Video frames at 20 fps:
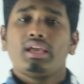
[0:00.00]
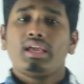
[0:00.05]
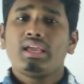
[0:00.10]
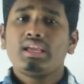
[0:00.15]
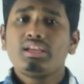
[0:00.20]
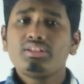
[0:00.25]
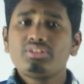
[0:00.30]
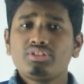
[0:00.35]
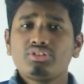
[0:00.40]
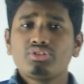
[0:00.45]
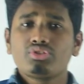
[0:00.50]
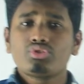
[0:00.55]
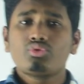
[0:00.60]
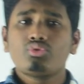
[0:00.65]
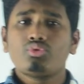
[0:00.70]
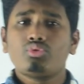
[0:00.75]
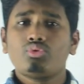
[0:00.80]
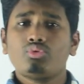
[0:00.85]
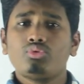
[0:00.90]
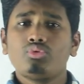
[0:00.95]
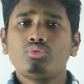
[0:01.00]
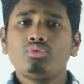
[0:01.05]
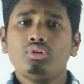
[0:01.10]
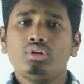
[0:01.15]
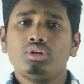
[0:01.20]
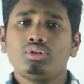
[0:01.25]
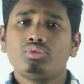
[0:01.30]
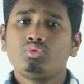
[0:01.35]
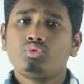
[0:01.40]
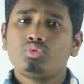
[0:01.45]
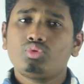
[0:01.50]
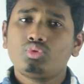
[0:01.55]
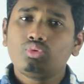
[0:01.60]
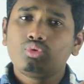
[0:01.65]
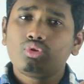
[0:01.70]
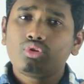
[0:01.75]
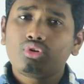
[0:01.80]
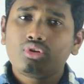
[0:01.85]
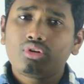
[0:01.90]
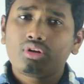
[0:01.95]
এই জিনিসগুলো
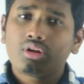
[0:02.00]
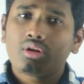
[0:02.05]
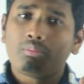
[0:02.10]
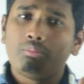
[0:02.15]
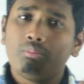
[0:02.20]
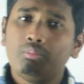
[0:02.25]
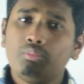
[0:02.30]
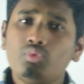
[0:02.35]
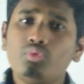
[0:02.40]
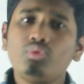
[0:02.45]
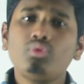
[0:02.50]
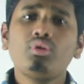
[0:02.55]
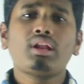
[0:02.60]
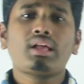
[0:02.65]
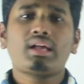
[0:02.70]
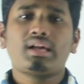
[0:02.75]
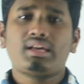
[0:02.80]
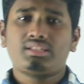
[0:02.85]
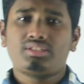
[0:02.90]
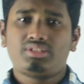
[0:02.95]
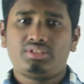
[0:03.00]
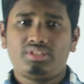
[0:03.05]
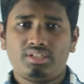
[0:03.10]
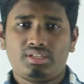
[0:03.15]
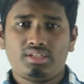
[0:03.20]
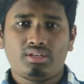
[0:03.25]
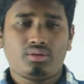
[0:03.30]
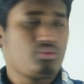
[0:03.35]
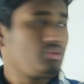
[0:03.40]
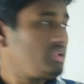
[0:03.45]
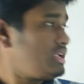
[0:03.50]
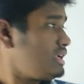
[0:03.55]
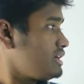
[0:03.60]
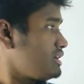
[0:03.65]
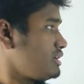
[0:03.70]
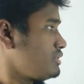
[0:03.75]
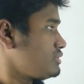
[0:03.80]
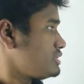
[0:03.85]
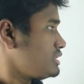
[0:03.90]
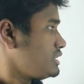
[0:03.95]
দূর করার মূল কাজ যেটা করে
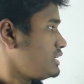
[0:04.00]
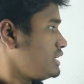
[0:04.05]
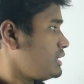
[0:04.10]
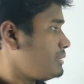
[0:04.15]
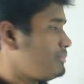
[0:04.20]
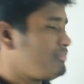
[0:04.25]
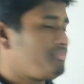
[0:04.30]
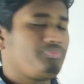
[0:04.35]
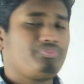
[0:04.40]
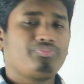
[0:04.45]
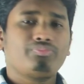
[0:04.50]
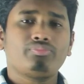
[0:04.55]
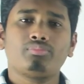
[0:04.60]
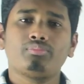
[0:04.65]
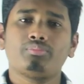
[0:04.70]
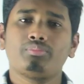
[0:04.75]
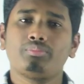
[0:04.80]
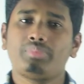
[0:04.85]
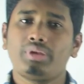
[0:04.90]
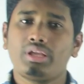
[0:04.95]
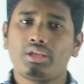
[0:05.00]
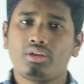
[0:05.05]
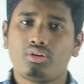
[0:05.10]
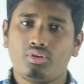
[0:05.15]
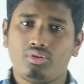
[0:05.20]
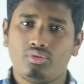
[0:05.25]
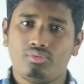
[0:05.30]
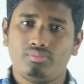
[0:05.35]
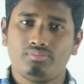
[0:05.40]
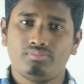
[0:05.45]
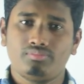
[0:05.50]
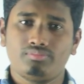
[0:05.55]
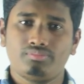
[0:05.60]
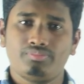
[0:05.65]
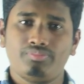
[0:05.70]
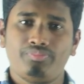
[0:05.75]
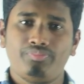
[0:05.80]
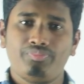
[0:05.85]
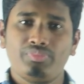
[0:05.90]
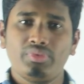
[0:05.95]
এটা হচ্ছে গিয়ে বৃক্ষ
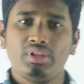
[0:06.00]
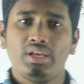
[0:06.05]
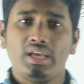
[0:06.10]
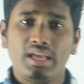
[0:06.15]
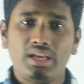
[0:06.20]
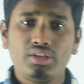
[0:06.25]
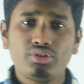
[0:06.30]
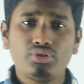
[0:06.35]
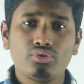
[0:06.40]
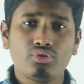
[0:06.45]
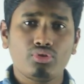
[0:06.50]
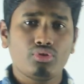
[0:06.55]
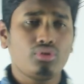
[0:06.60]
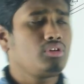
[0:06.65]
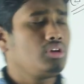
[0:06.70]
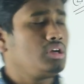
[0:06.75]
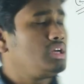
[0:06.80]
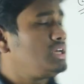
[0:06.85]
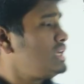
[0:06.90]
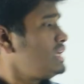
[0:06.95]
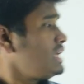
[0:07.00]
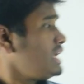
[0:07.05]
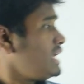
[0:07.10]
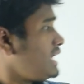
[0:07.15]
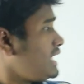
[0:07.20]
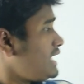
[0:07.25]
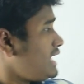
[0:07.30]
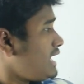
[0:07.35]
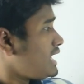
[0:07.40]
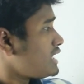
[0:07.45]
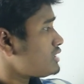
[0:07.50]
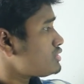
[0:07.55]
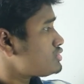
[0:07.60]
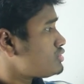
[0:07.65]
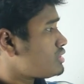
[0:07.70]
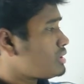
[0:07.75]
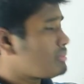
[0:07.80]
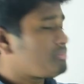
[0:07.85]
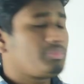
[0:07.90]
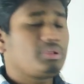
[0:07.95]
এই জন্য এই
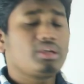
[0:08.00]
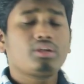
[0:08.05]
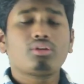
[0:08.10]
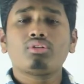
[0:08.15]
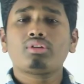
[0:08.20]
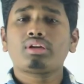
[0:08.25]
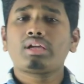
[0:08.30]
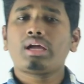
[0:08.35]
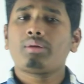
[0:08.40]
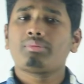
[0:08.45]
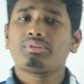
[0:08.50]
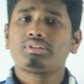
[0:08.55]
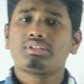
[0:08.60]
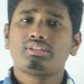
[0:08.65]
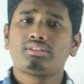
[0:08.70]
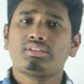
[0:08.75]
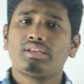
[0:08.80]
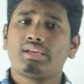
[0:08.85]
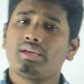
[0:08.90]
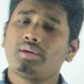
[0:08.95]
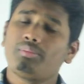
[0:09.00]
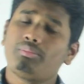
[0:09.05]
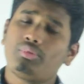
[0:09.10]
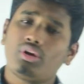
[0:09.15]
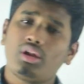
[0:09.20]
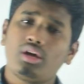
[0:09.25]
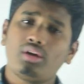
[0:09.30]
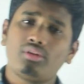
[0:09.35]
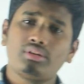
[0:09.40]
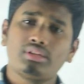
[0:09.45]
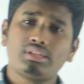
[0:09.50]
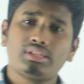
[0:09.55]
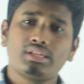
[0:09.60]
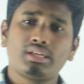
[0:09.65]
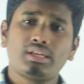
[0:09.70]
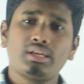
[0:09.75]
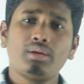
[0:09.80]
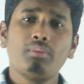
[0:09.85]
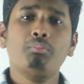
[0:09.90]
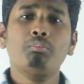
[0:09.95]
একজোড়া বৃক্ষকে আমাদের দেহে বলা হয়ে
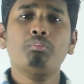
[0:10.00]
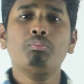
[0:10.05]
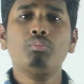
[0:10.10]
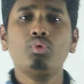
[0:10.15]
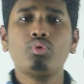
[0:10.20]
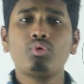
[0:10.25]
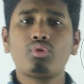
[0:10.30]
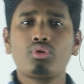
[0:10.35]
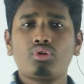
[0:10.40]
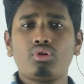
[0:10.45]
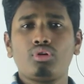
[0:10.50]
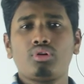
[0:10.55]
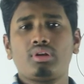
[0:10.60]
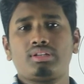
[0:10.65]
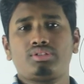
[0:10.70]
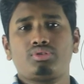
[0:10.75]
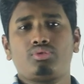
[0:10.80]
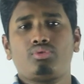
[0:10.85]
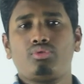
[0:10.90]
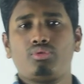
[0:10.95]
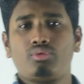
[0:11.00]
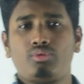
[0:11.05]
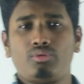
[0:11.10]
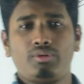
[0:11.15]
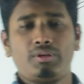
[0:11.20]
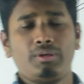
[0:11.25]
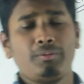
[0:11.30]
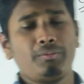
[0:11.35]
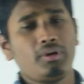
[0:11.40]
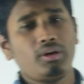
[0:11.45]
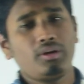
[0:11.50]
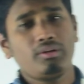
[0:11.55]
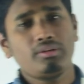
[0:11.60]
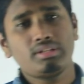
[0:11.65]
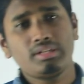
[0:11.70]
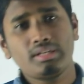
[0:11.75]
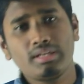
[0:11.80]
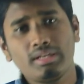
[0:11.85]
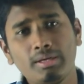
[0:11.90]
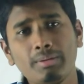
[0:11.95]
থাকে মুখ্য রেচন অঙ্গ কী বলা হয়ে
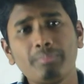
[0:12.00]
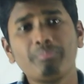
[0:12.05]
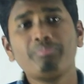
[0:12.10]
থাকে